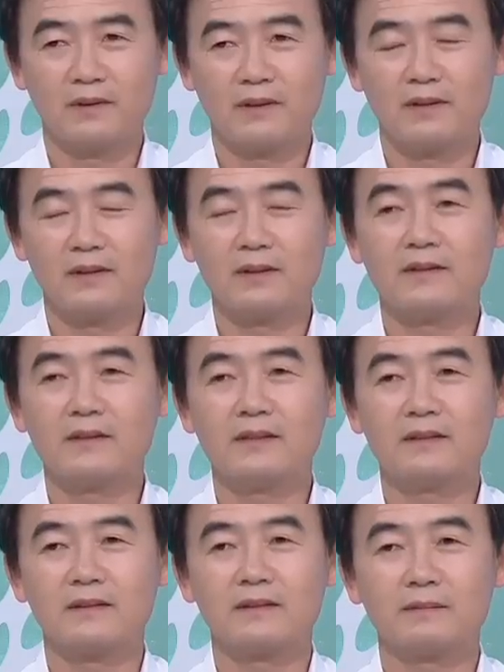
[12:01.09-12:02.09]
이런
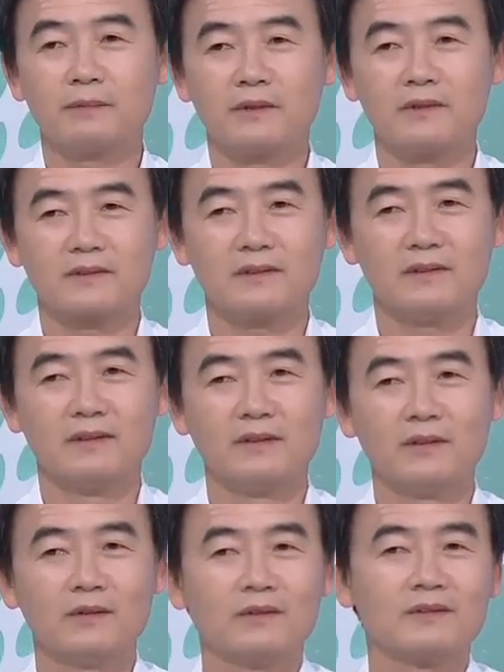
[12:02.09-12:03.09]
일들을 벌여서
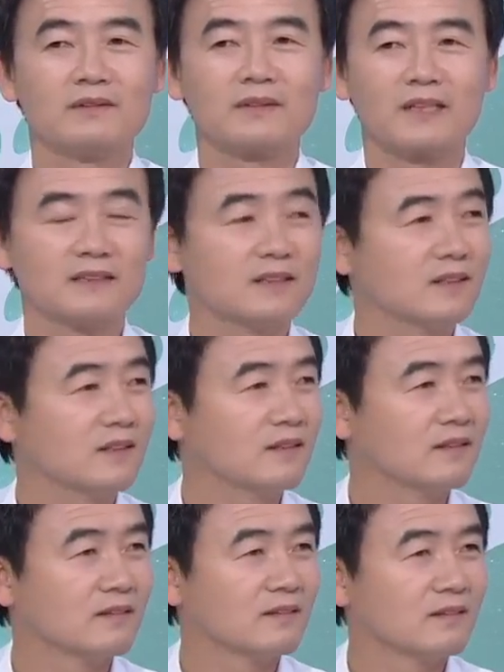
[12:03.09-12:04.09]
어,
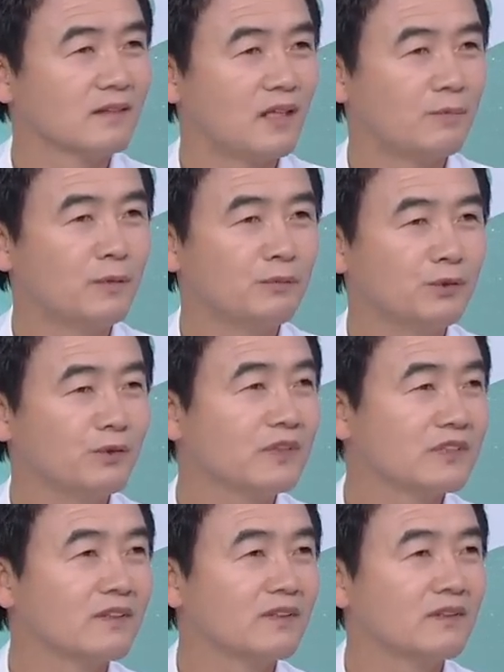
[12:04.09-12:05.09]
다시
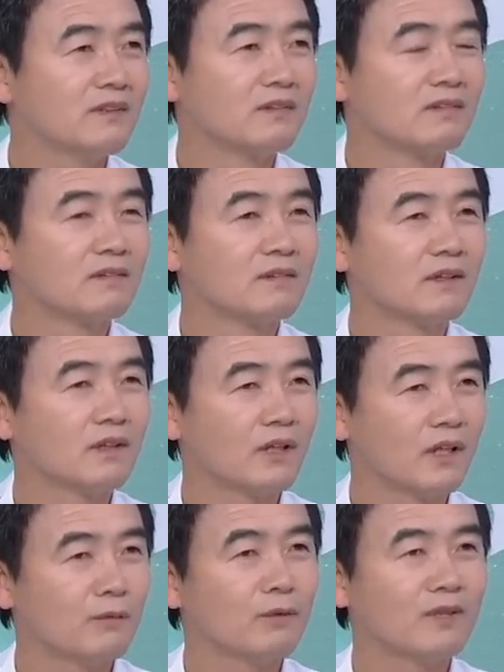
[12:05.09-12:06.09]
합법노조의 지위를 네.
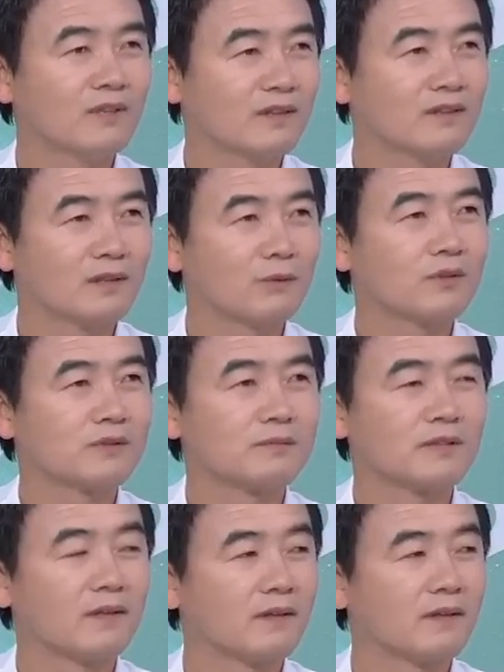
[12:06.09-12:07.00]
회복할 계획을 갖고 있습니다.